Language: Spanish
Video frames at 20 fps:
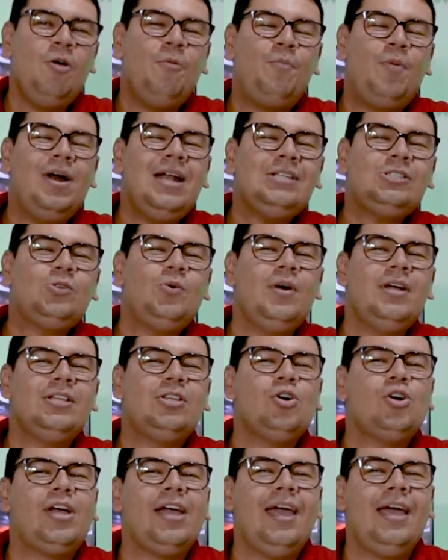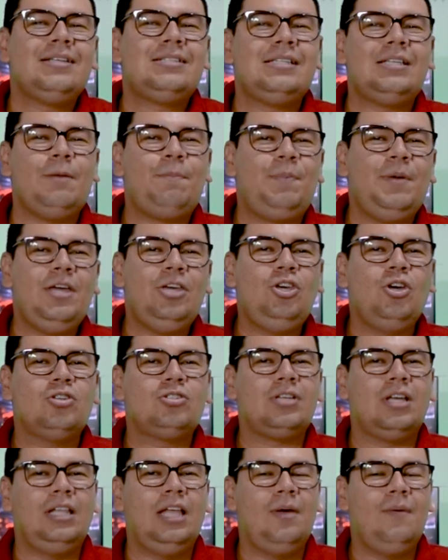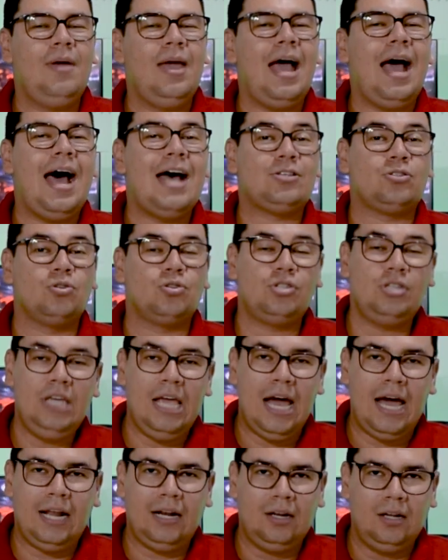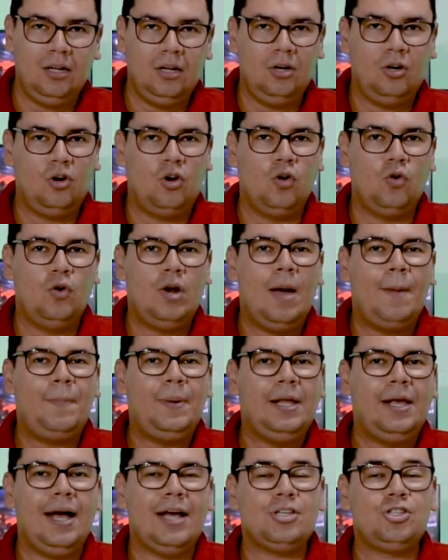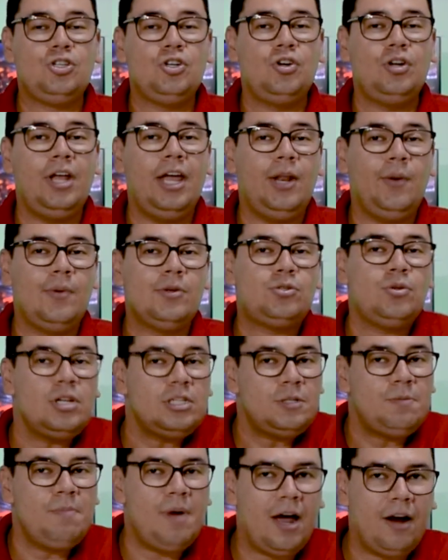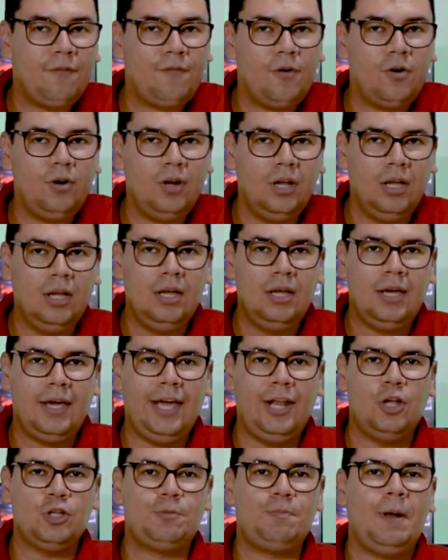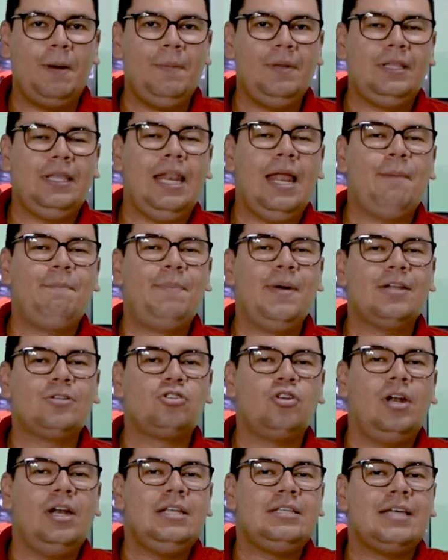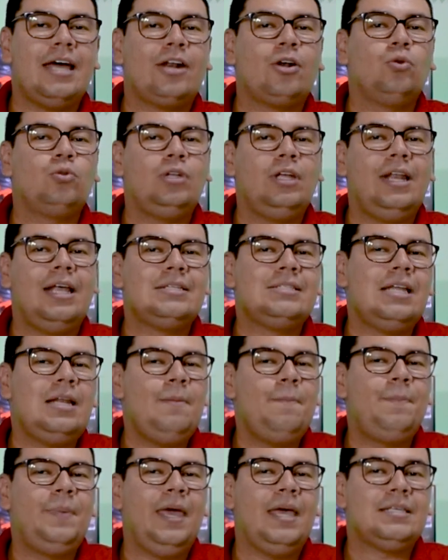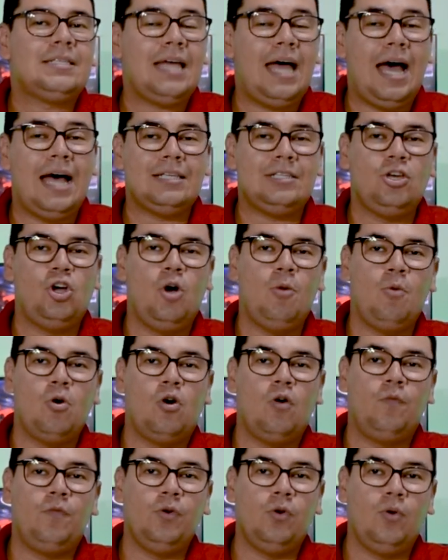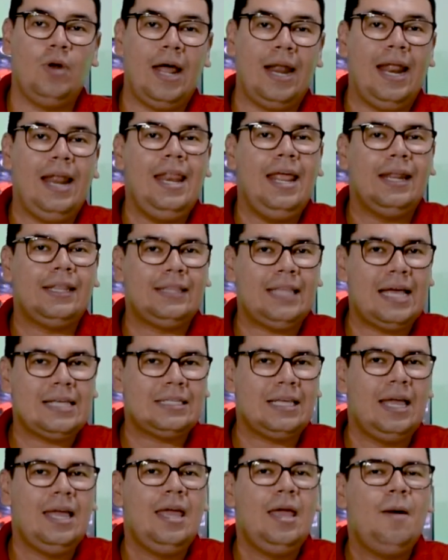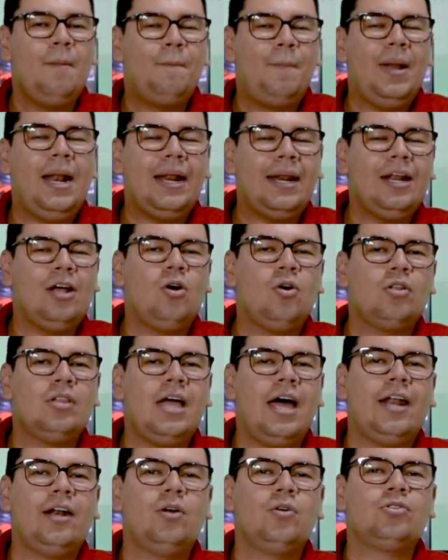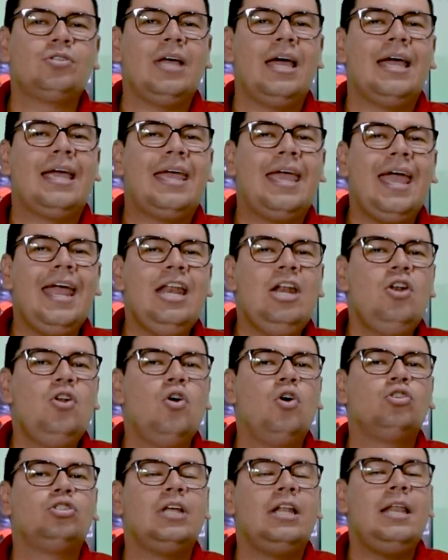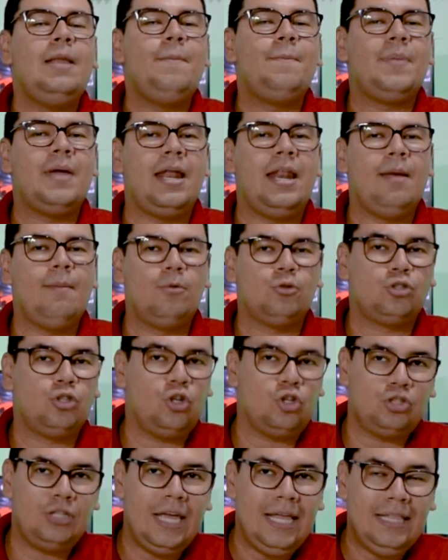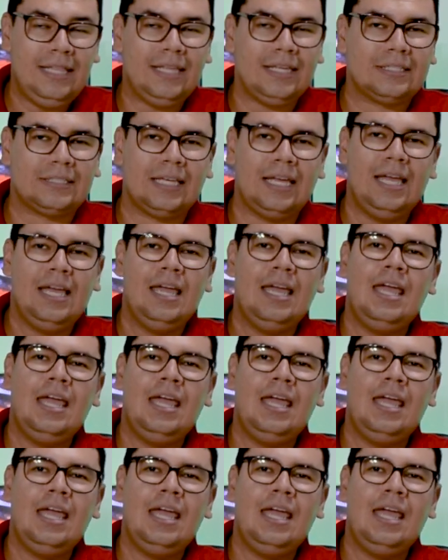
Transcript: Pues les cuento que ese cepillo se debe asociar con una aplicación en nuestro smartphone que nos permitirá personalizar rutinas de limpieza, así como configurar alertas para recordarnos que nos limpiaremos los dientes.